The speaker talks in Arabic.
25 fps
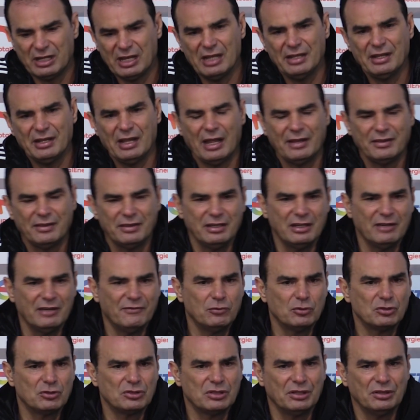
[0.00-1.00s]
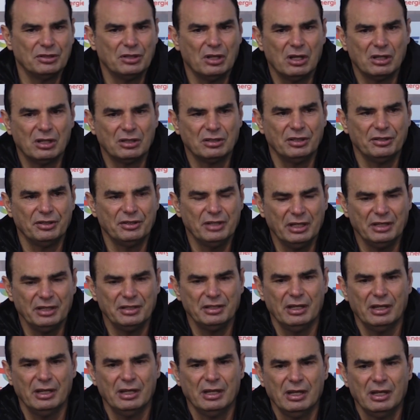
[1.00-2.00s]
كان عندنا فرصه النهارده ان
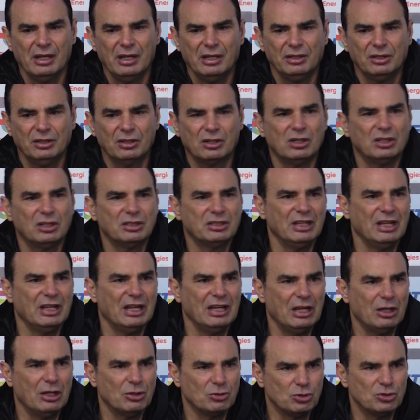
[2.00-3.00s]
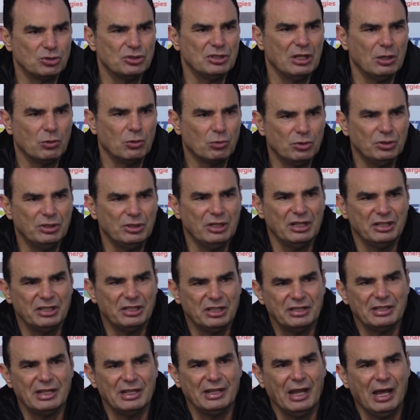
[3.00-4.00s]
احنا نقاتل على حظوظنا لو كنا
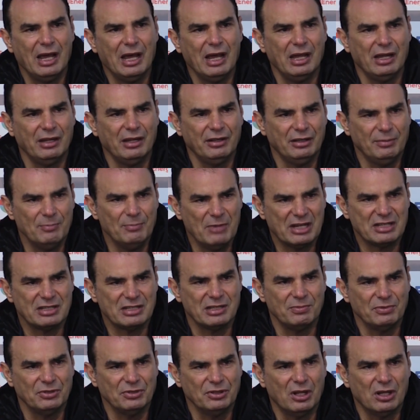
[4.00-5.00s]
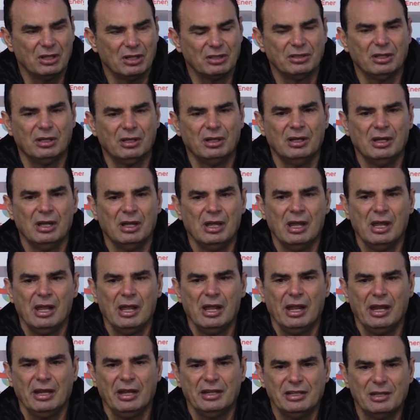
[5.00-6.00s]
قدرنا نحقق المكسب النهارده
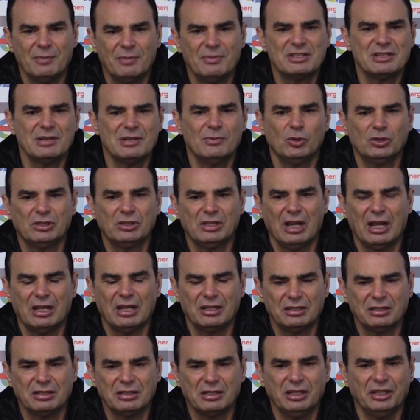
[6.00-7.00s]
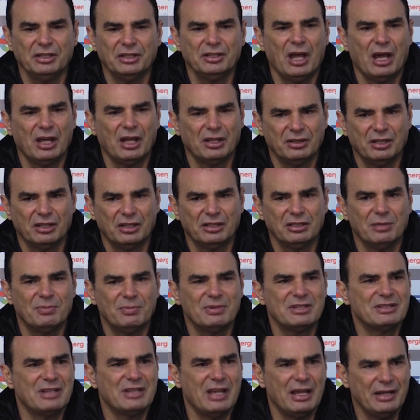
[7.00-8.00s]
انما زي ما قلت لحضرتك احنا حضرنا
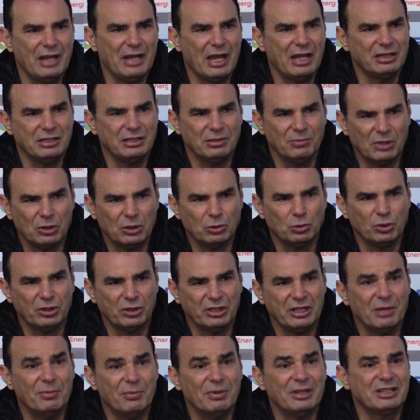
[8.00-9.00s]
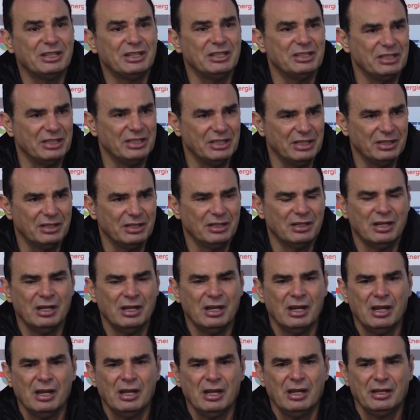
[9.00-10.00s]
بس انا عندي برضو غيابات كتير
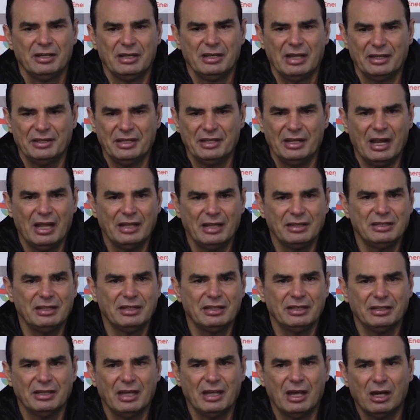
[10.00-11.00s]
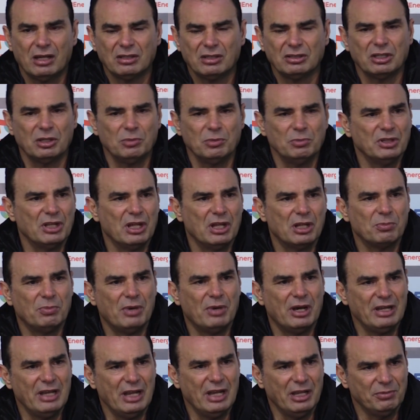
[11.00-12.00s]
يعني انا عندي اكتر من
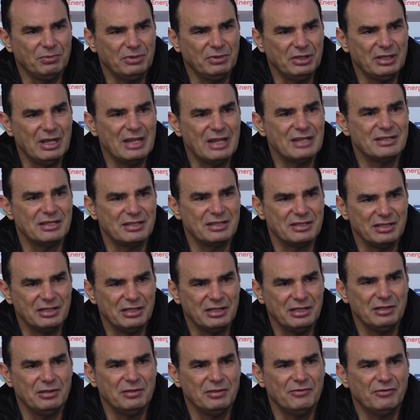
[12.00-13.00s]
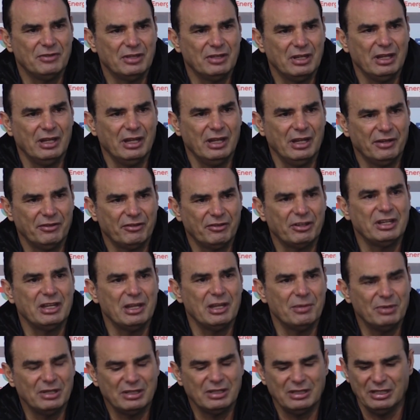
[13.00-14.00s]
اربع لاعبين اساسيين آه،
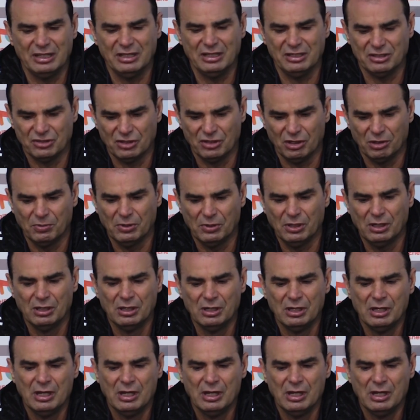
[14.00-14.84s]
غيابات للاصابه